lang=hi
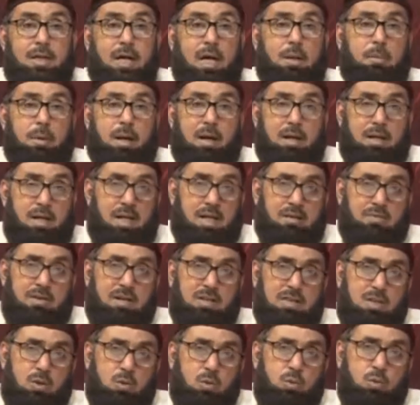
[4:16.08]
अब अल्लाह
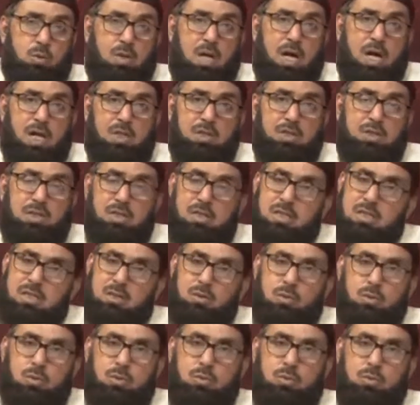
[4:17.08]
वादहू ला
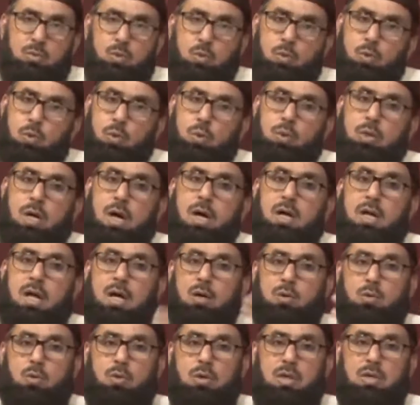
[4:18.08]
शरीक तो ख़ुद
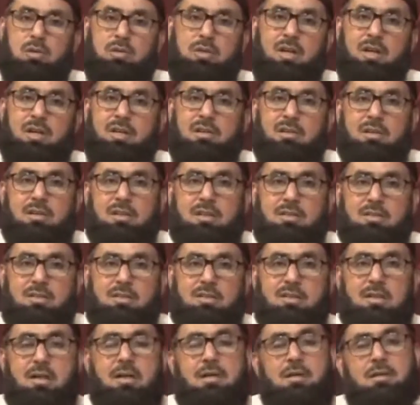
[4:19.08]
अलाकुल्ल शाइन
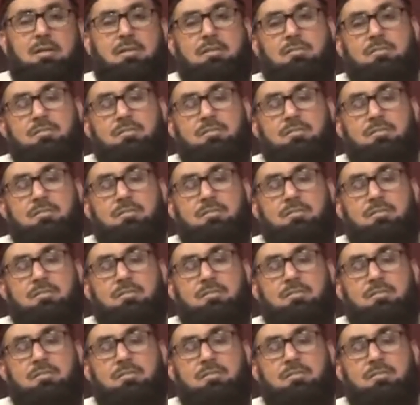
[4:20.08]
कदीर है